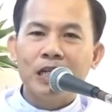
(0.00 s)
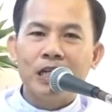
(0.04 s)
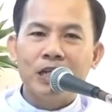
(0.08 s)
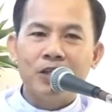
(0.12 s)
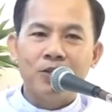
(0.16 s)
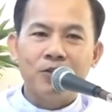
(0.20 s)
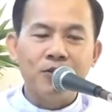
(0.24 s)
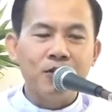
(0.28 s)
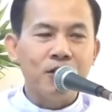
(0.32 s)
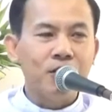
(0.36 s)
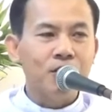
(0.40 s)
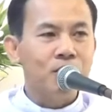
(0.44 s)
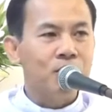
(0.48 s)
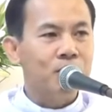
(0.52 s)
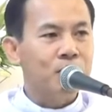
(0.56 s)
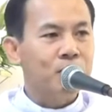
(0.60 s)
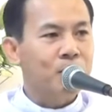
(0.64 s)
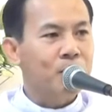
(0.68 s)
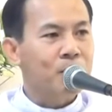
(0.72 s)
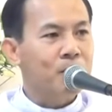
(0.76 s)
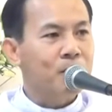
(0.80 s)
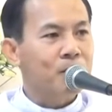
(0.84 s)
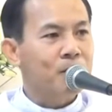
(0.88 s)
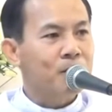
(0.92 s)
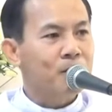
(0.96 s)
Chúa
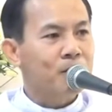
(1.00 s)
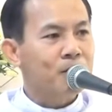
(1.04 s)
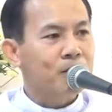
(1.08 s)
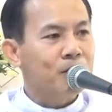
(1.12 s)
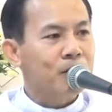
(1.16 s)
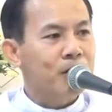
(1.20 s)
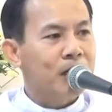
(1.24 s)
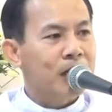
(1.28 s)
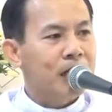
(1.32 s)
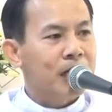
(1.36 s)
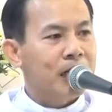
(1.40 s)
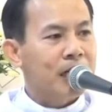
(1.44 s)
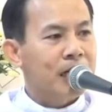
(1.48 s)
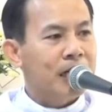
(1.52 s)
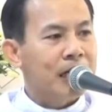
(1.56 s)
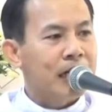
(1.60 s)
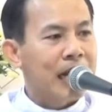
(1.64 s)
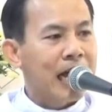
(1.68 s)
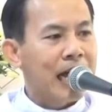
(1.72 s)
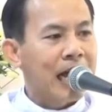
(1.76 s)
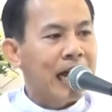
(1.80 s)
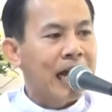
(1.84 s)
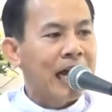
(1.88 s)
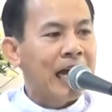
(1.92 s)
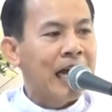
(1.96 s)
Giêsu
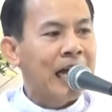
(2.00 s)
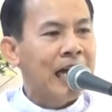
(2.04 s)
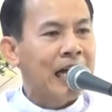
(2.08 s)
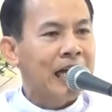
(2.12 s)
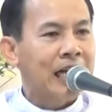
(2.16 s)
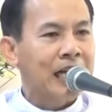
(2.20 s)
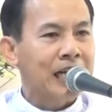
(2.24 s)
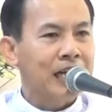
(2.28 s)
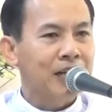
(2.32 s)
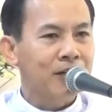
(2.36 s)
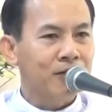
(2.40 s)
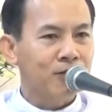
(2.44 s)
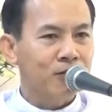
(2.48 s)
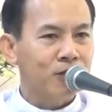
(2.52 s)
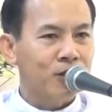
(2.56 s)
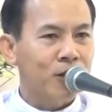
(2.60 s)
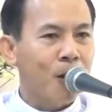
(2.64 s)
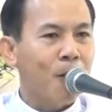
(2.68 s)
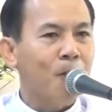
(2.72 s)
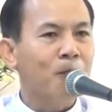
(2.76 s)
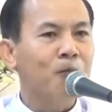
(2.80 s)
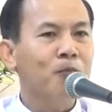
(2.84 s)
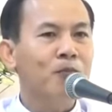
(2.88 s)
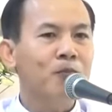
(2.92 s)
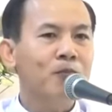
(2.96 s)
đã cứu
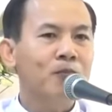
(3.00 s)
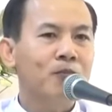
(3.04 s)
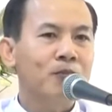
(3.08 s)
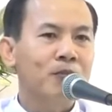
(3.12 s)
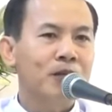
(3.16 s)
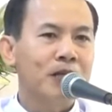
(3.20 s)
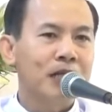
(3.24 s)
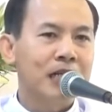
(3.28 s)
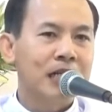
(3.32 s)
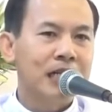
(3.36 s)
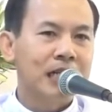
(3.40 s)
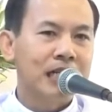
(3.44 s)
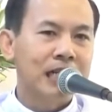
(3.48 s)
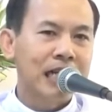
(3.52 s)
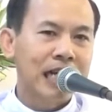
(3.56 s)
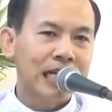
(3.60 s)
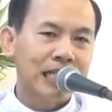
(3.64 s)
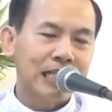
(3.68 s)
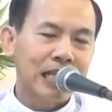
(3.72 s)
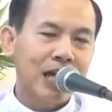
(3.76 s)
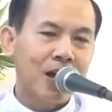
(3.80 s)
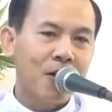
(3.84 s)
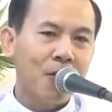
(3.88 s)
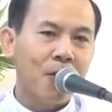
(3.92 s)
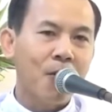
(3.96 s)
sống
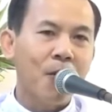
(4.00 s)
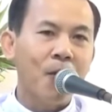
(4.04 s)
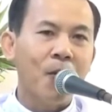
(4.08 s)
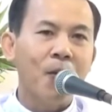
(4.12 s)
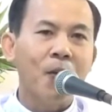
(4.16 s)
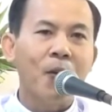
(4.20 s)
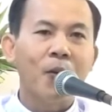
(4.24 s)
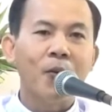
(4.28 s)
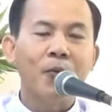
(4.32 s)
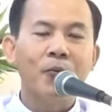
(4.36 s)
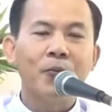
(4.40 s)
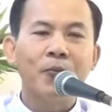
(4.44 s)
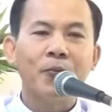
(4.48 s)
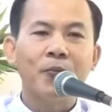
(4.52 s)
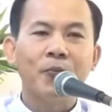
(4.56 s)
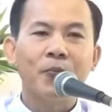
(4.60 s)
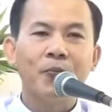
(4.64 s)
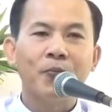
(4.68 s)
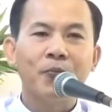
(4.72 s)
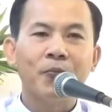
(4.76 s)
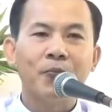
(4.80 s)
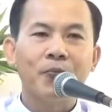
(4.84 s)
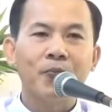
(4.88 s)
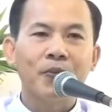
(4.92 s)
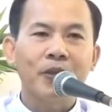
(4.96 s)
Lazaro,
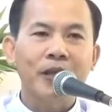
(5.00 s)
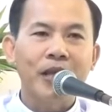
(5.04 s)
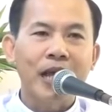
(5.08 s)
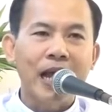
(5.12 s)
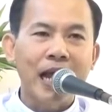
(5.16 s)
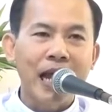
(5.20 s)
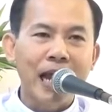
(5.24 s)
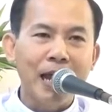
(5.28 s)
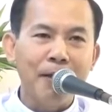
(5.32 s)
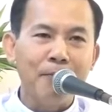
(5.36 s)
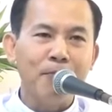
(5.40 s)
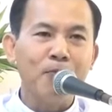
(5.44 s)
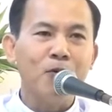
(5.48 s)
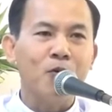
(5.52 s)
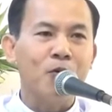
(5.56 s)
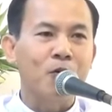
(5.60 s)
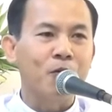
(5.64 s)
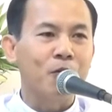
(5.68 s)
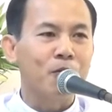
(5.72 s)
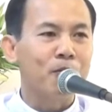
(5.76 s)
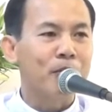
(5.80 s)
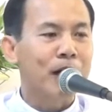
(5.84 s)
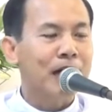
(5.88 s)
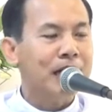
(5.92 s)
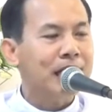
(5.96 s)
em của
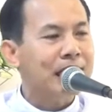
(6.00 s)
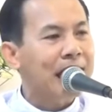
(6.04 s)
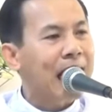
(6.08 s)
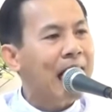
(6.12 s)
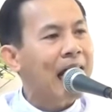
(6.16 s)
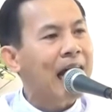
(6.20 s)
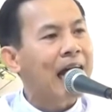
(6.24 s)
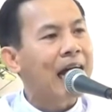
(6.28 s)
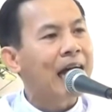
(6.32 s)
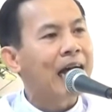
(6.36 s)
Mác-ta.